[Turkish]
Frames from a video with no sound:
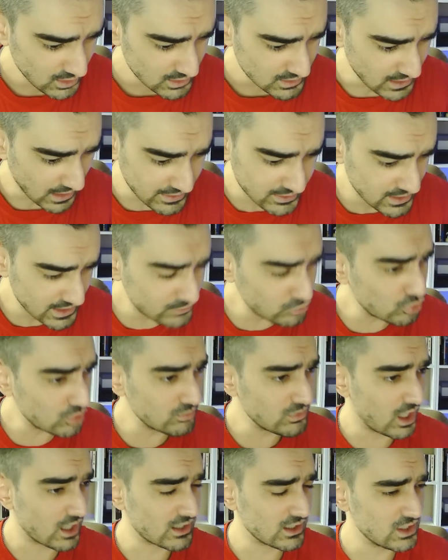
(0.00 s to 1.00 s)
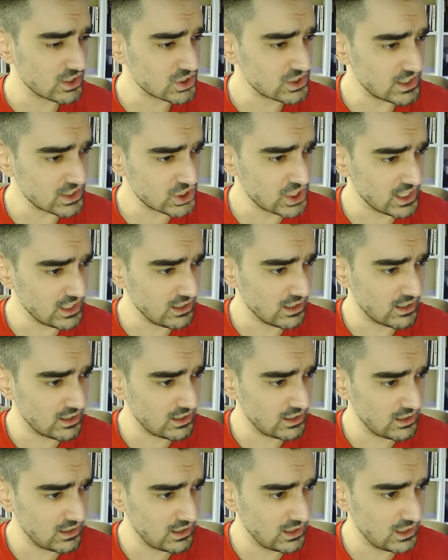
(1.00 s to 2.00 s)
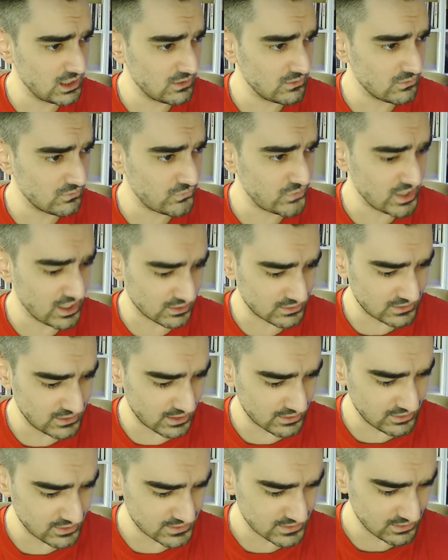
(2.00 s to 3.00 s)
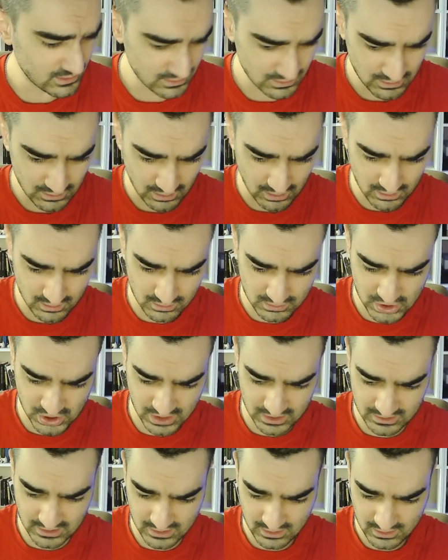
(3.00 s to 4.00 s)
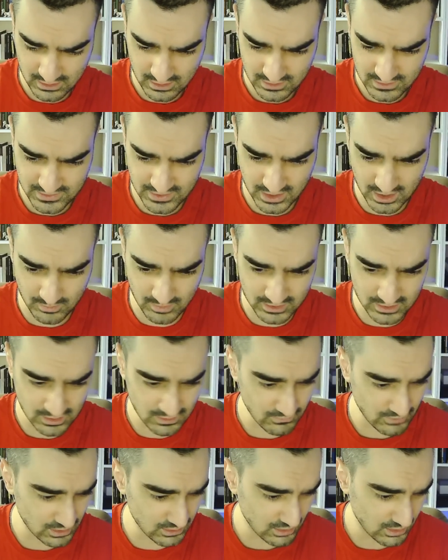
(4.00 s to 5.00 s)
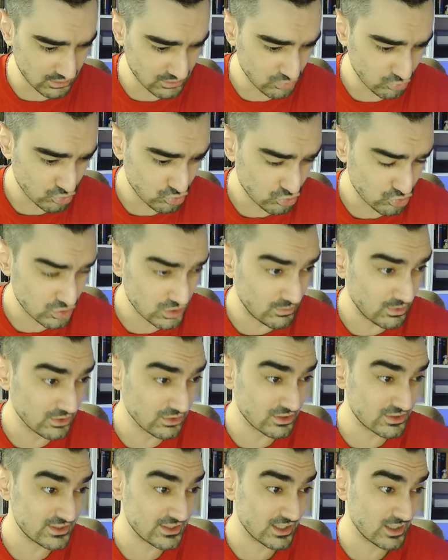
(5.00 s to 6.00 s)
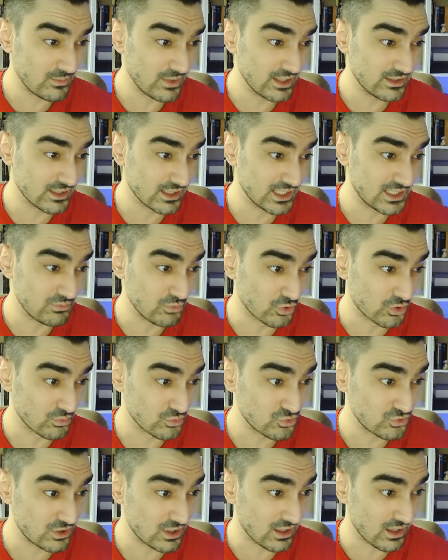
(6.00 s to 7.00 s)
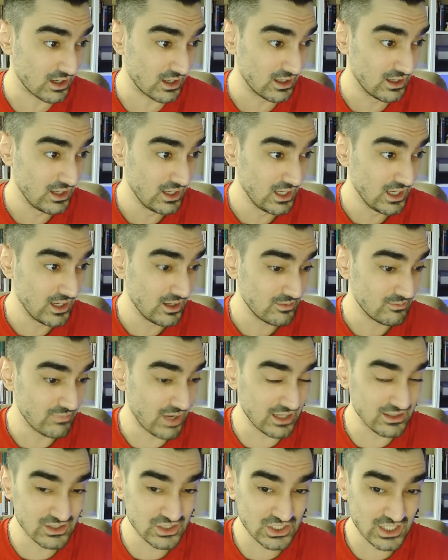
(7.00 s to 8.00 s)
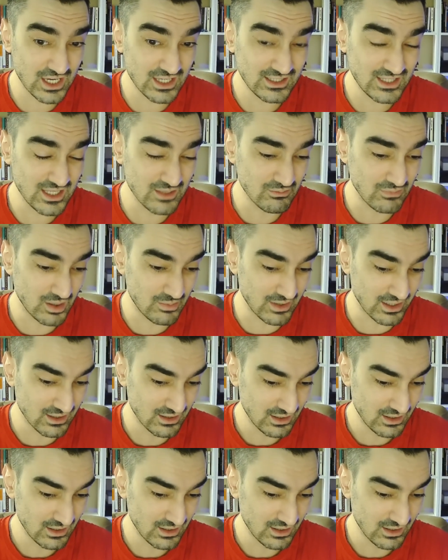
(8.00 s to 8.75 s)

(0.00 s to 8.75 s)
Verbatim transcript: Yani ne durumda arkadaşlar? Şey e, fiyatlar nasıl? şeyde sinemada. Vallahi uzun zamandır sinemaya da gitmiyorum usta ya. Ben şeydeyim baba.